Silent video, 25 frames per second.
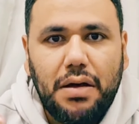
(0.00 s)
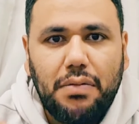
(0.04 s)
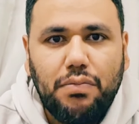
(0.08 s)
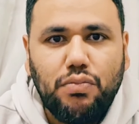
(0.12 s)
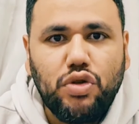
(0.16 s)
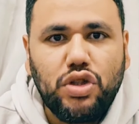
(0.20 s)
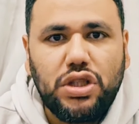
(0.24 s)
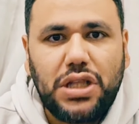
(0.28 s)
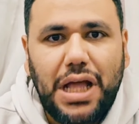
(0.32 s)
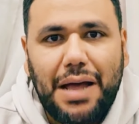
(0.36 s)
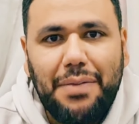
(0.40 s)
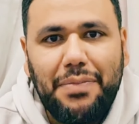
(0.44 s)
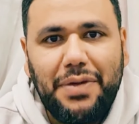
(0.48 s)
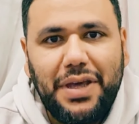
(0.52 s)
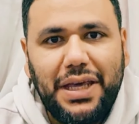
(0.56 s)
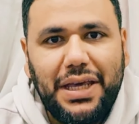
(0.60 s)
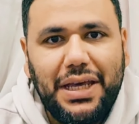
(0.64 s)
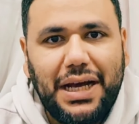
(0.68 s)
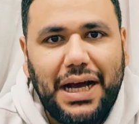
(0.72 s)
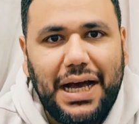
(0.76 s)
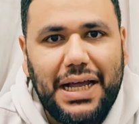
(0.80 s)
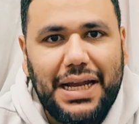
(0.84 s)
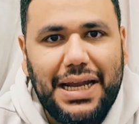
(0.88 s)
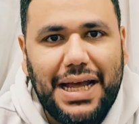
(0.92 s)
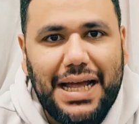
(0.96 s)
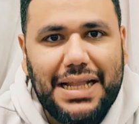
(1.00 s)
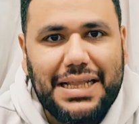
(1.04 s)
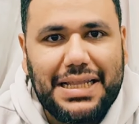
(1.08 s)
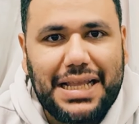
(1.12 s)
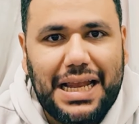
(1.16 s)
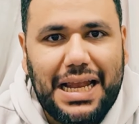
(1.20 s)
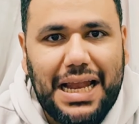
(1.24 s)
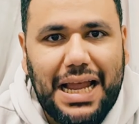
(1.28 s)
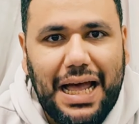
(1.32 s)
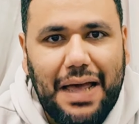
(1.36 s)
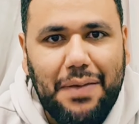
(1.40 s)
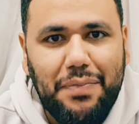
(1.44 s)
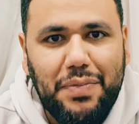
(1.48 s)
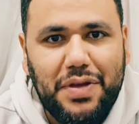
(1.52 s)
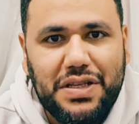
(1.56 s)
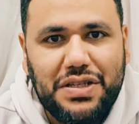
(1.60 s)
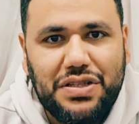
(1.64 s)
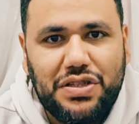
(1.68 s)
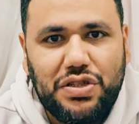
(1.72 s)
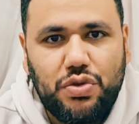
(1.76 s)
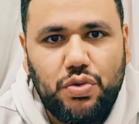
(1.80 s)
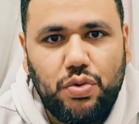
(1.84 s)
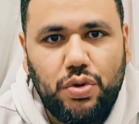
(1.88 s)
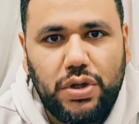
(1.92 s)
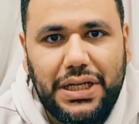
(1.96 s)
متابعي قناة اللاعبين
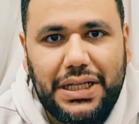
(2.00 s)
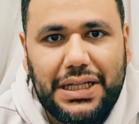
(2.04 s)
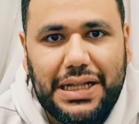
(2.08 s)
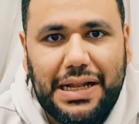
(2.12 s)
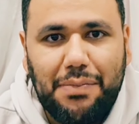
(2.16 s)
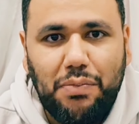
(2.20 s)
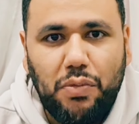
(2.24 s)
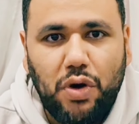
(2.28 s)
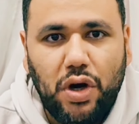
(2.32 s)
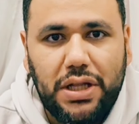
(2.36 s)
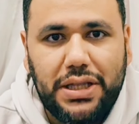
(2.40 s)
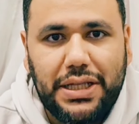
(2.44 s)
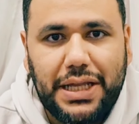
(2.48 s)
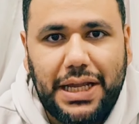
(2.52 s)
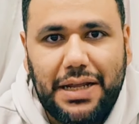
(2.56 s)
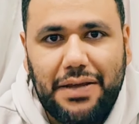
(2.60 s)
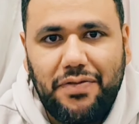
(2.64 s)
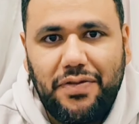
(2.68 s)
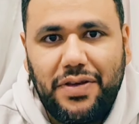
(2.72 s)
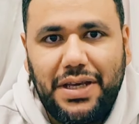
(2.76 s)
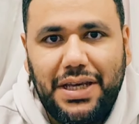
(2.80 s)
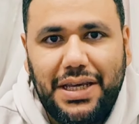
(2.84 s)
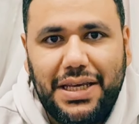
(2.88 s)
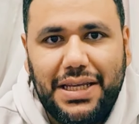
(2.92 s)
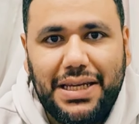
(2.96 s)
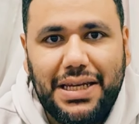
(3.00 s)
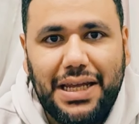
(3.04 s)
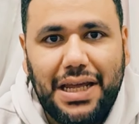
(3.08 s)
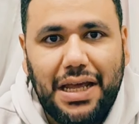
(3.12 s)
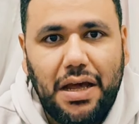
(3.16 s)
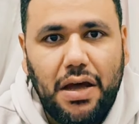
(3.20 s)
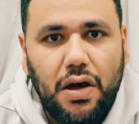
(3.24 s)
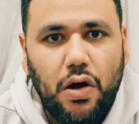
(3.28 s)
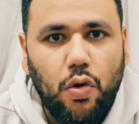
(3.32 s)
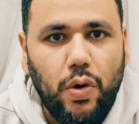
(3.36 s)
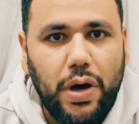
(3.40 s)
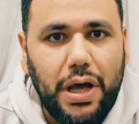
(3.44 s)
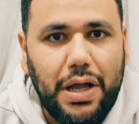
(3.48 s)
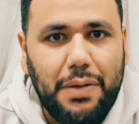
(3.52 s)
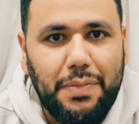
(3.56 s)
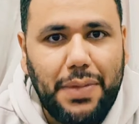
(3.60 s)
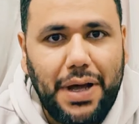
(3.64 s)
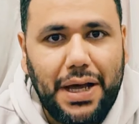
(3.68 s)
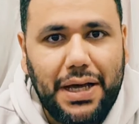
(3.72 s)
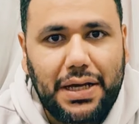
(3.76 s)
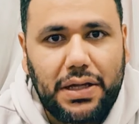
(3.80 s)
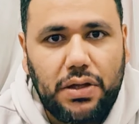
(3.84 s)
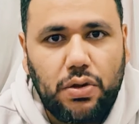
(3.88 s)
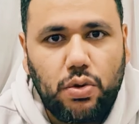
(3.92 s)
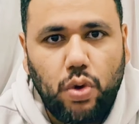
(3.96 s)
السوريين المحترفين وين ما
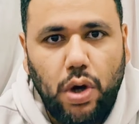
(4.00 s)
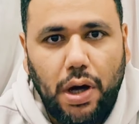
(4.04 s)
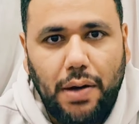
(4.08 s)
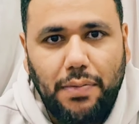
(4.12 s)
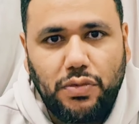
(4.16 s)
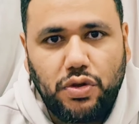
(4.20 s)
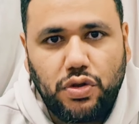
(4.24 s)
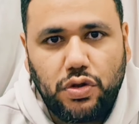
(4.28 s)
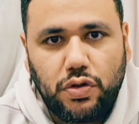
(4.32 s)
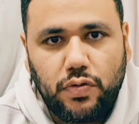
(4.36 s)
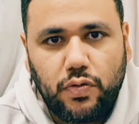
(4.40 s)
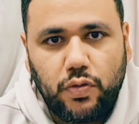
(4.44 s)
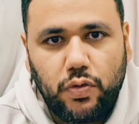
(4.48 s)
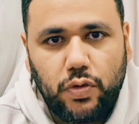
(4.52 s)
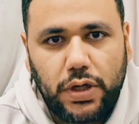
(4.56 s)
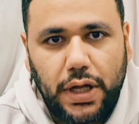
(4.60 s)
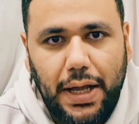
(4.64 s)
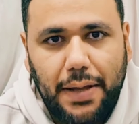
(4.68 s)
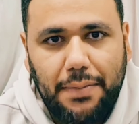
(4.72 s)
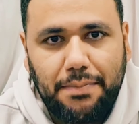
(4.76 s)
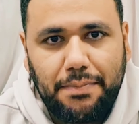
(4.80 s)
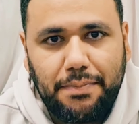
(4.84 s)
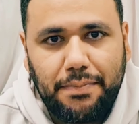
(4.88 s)
كنتوا عم تشوفونا